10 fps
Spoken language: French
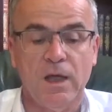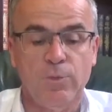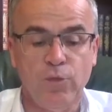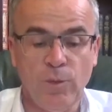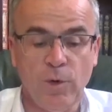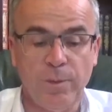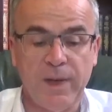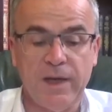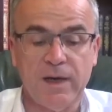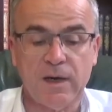Pour mon
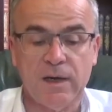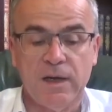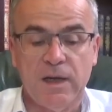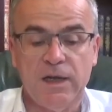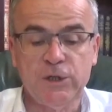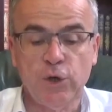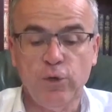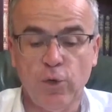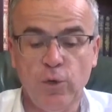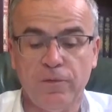père, les gens
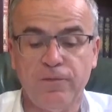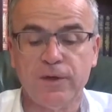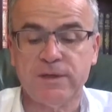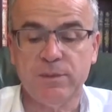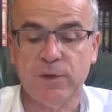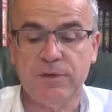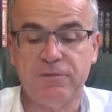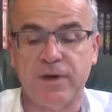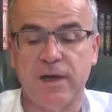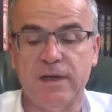heureux ont forcément des
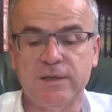failles,